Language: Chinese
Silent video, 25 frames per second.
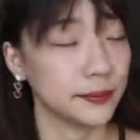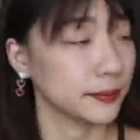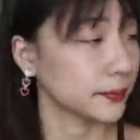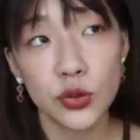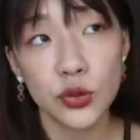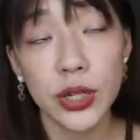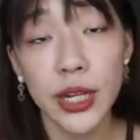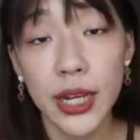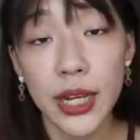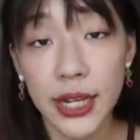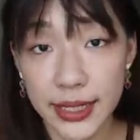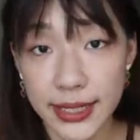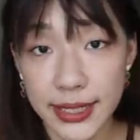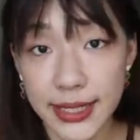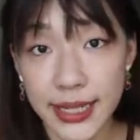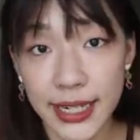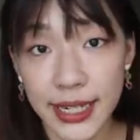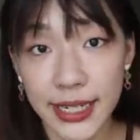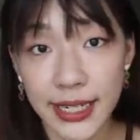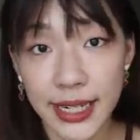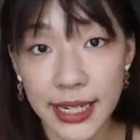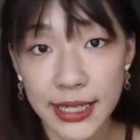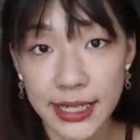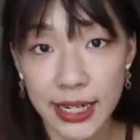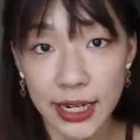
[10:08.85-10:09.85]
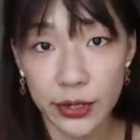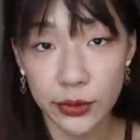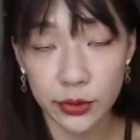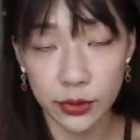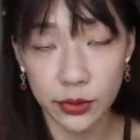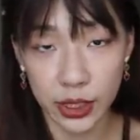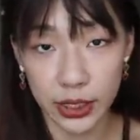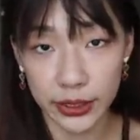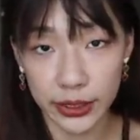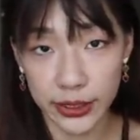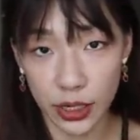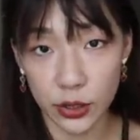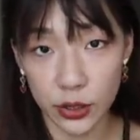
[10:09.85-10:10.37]
所以很建议大家，如
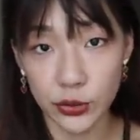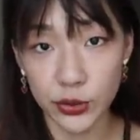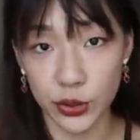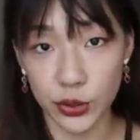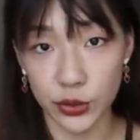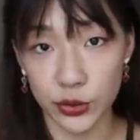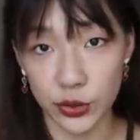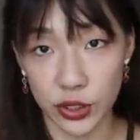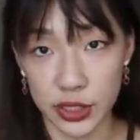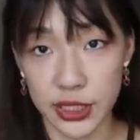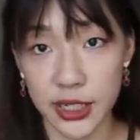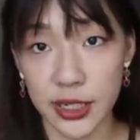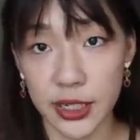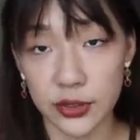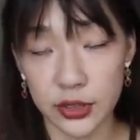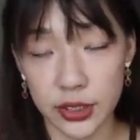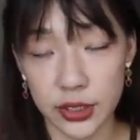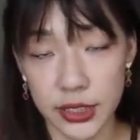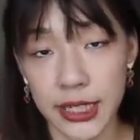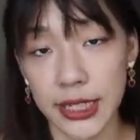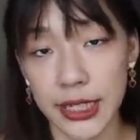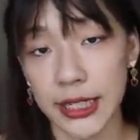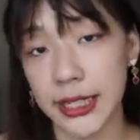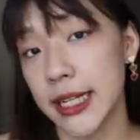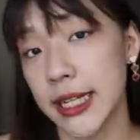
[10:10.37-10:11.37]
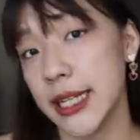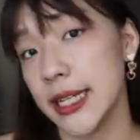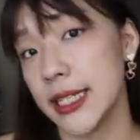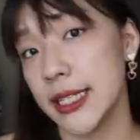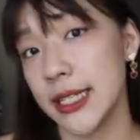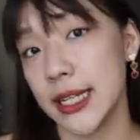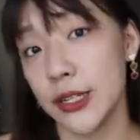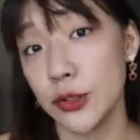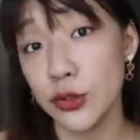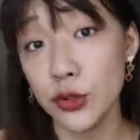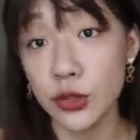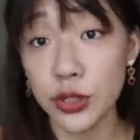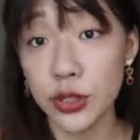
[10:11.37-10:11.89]
果要挑选学校之前，可以
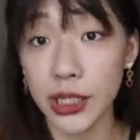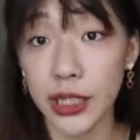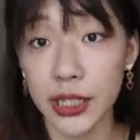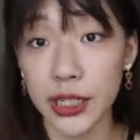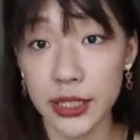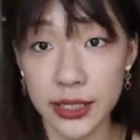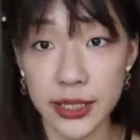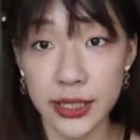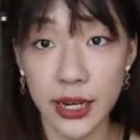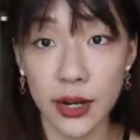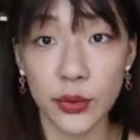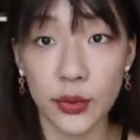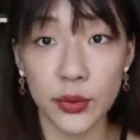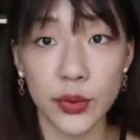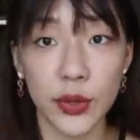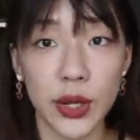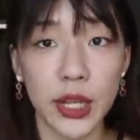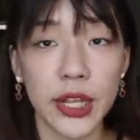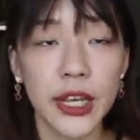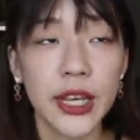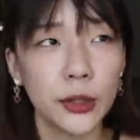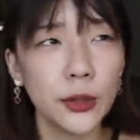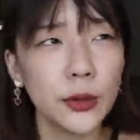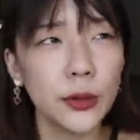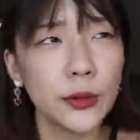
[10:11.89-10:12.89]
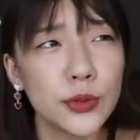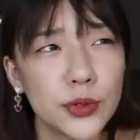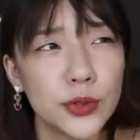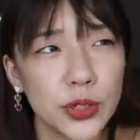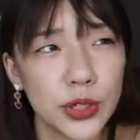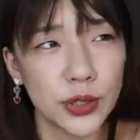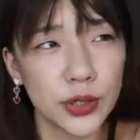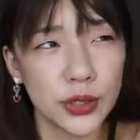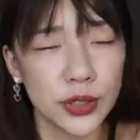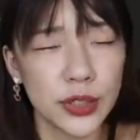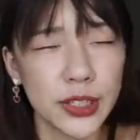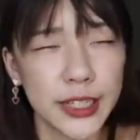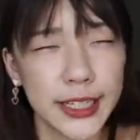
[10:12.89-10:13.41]
先去那个校园，因为我觉
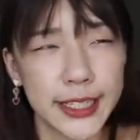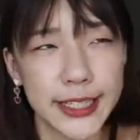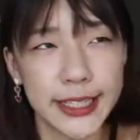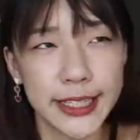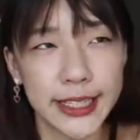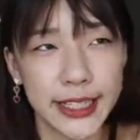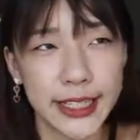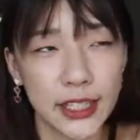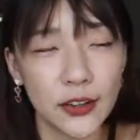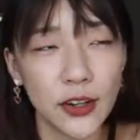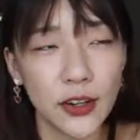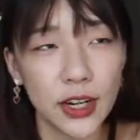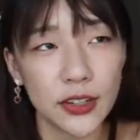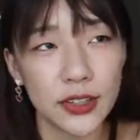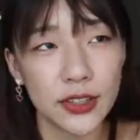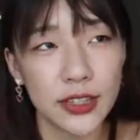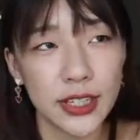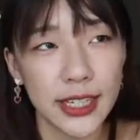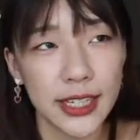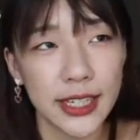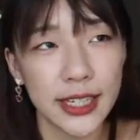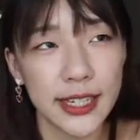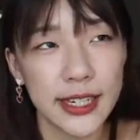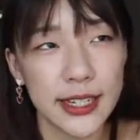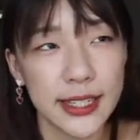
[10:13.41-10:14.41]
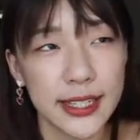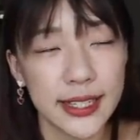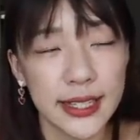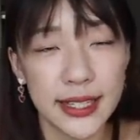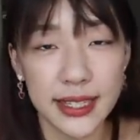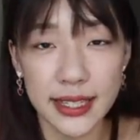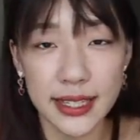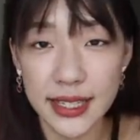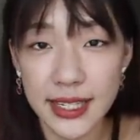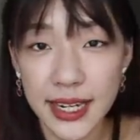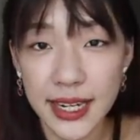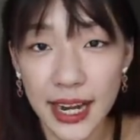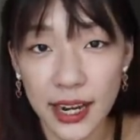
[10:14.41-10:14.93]
得有时候很奇怪，就是那个
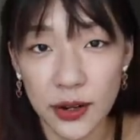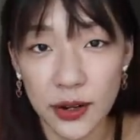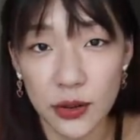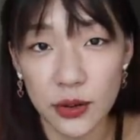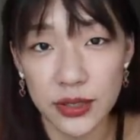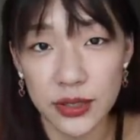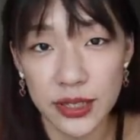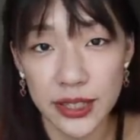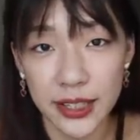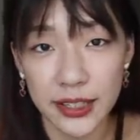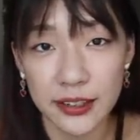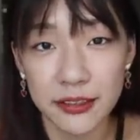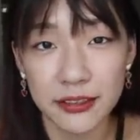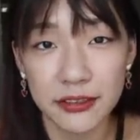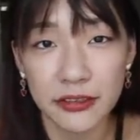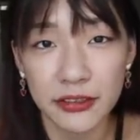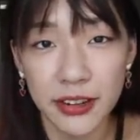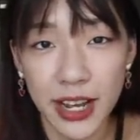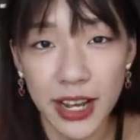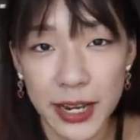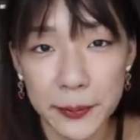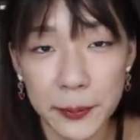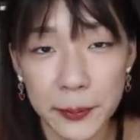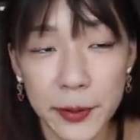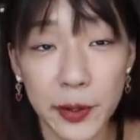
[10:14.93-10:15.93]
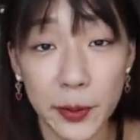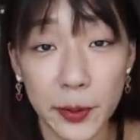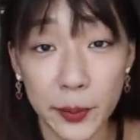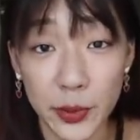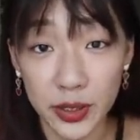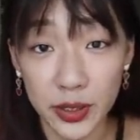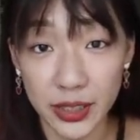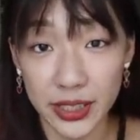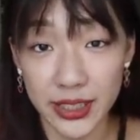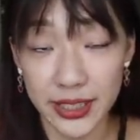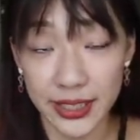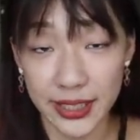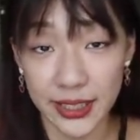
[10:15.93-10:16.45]
磁场或是那个vibe 有没
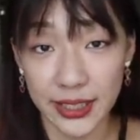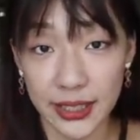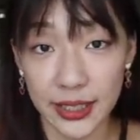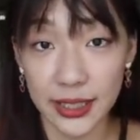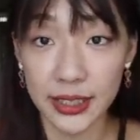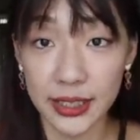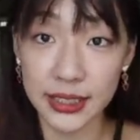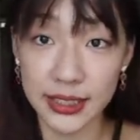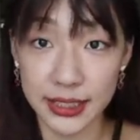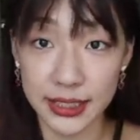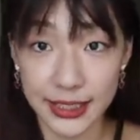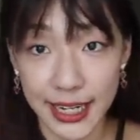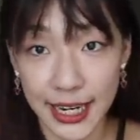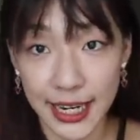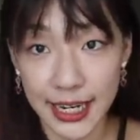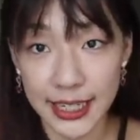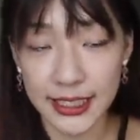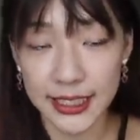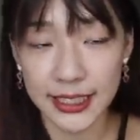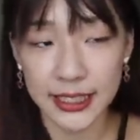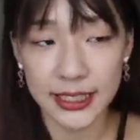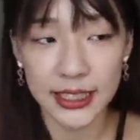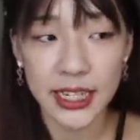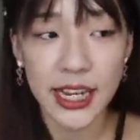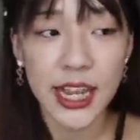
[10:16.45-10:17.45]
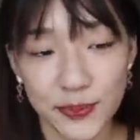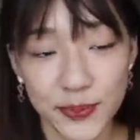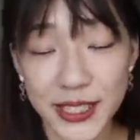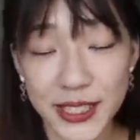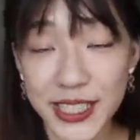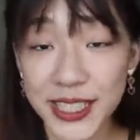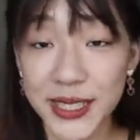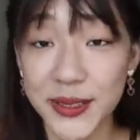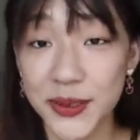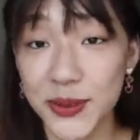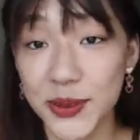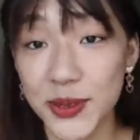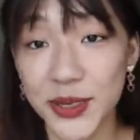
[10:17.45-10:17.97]
有跟你合在一起。毕
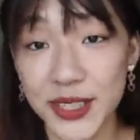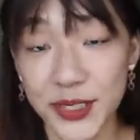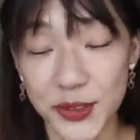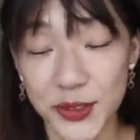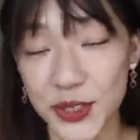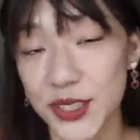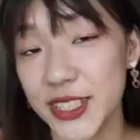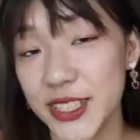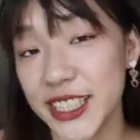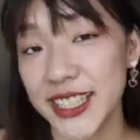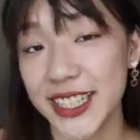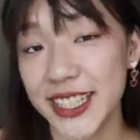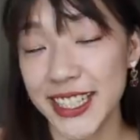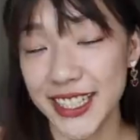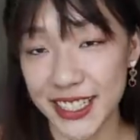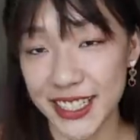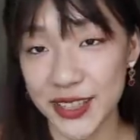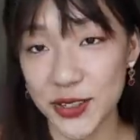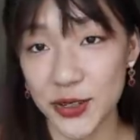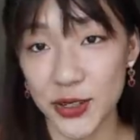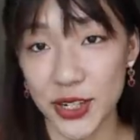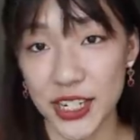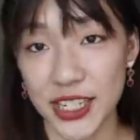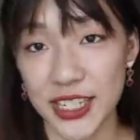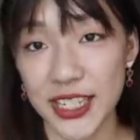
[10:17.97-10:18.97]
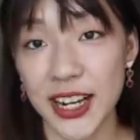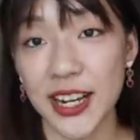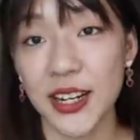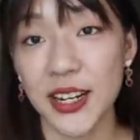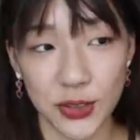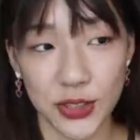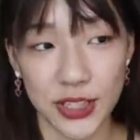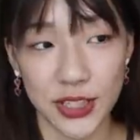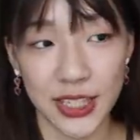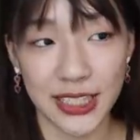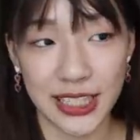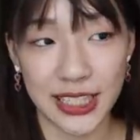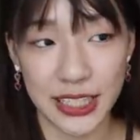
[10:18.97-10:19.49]
竟如果你最后进了这个学校，
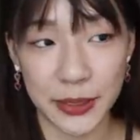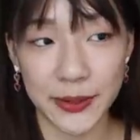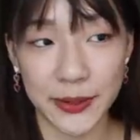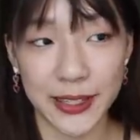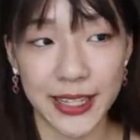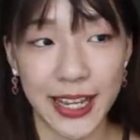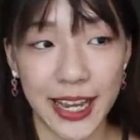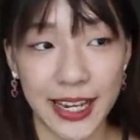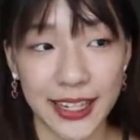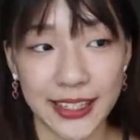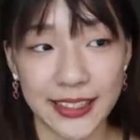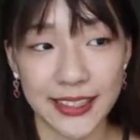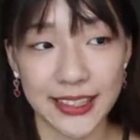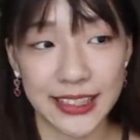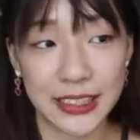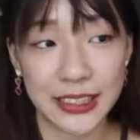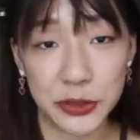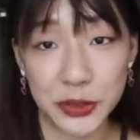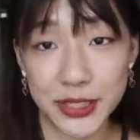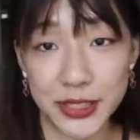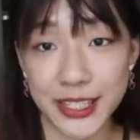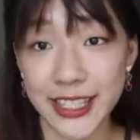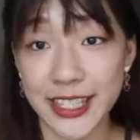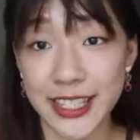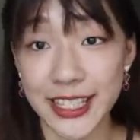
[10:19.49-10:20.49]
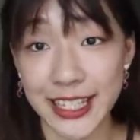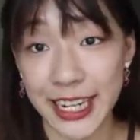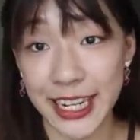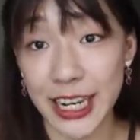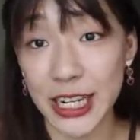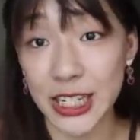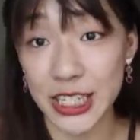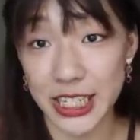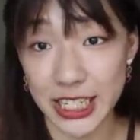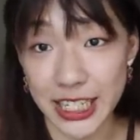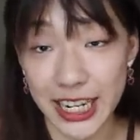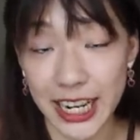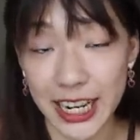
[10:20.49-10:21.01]
就是要在这边待个就是4
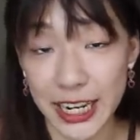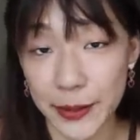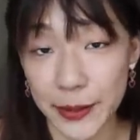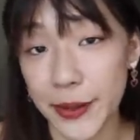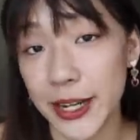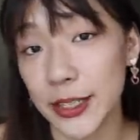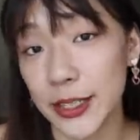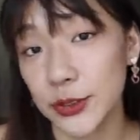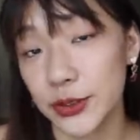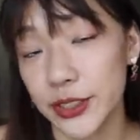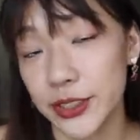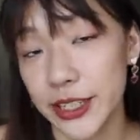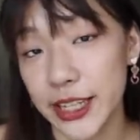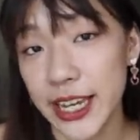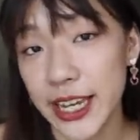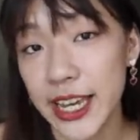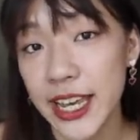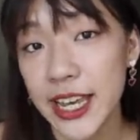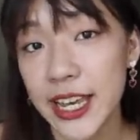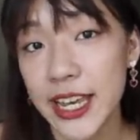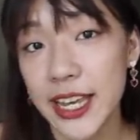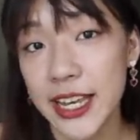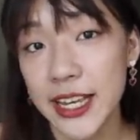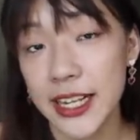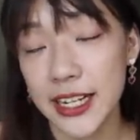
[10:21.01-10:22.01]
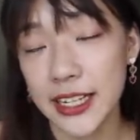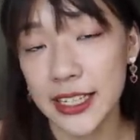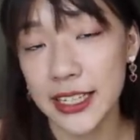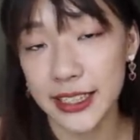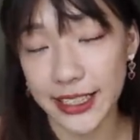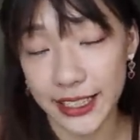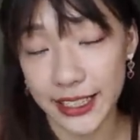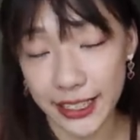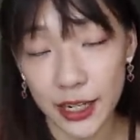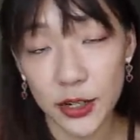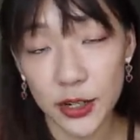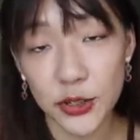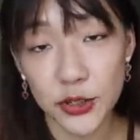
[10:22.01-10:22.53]
年之类的吧，所以
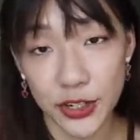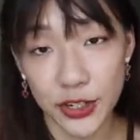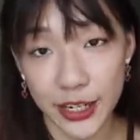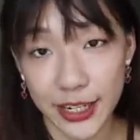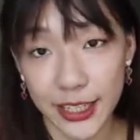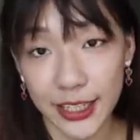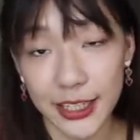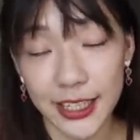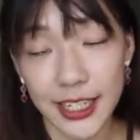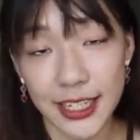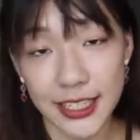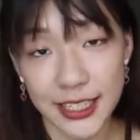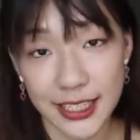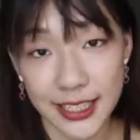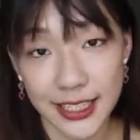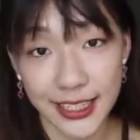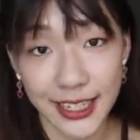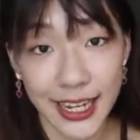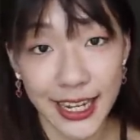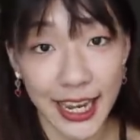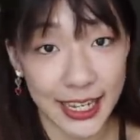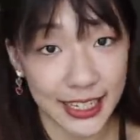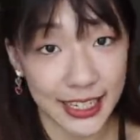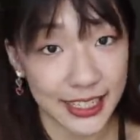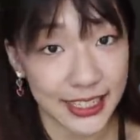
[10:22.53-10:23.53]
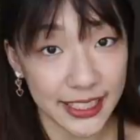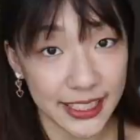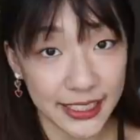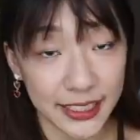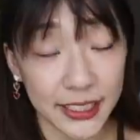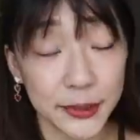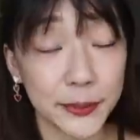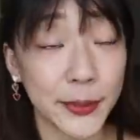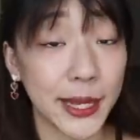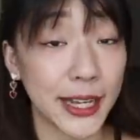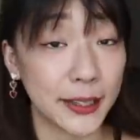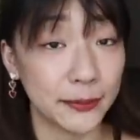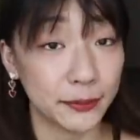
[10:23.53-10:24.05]
一定要选一个让自己开心
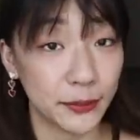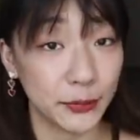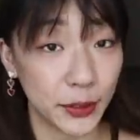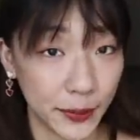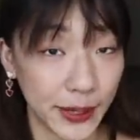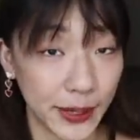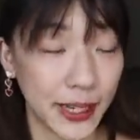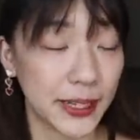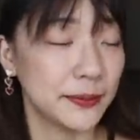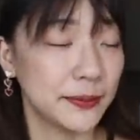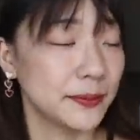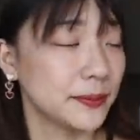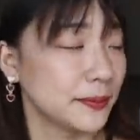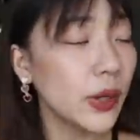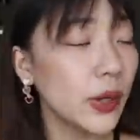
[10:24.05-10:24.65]
的吧，对吧？